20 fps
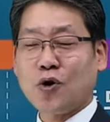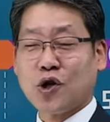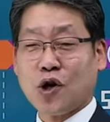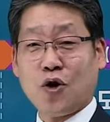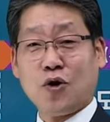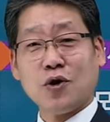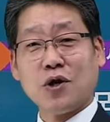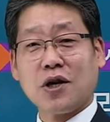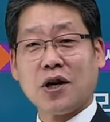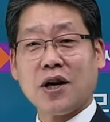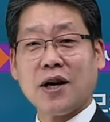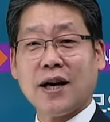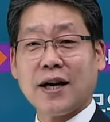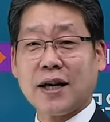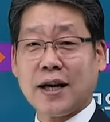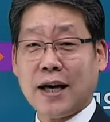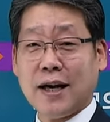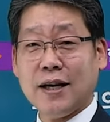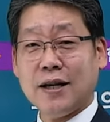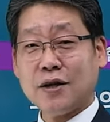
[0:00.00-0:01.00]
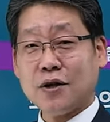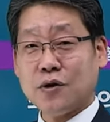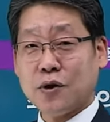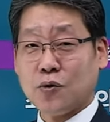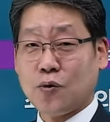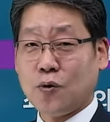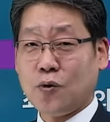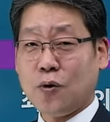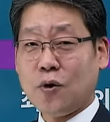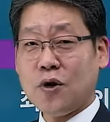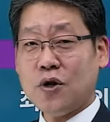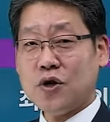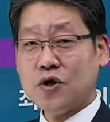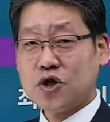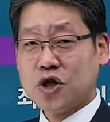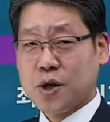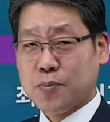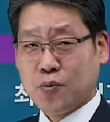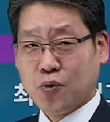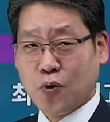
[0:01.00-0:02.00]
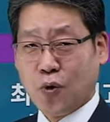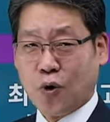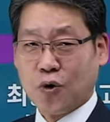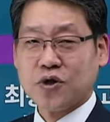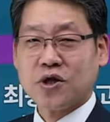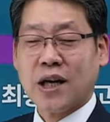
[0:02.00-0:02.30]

경쾌하게 그리고 쉽고